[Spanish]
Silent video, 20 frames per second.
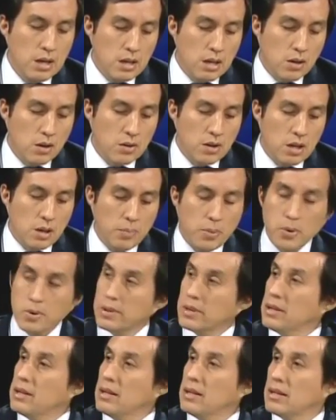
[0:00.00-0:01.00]
Y con el
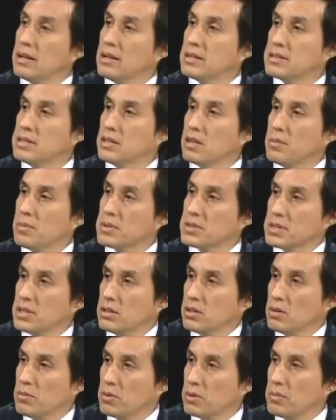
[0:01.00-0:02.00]
aporte del
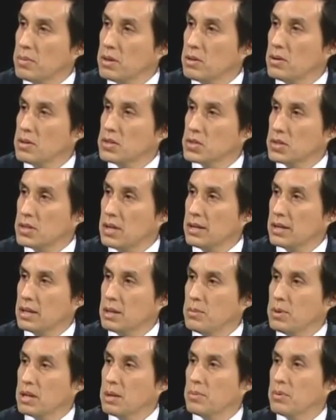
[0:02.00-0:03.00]
5% en promedio adicional
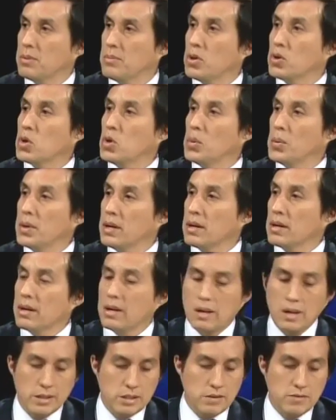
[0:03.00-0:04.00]
creemos que podemos cubrir
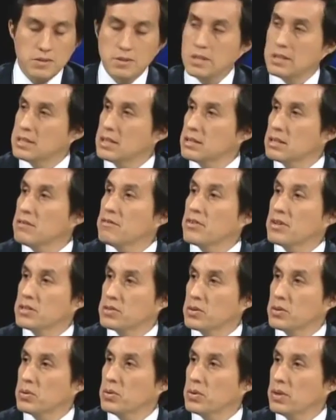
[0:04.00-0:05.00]
las deficiencias de
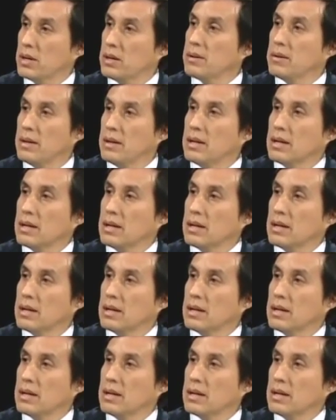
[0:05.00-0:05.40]
infraestructura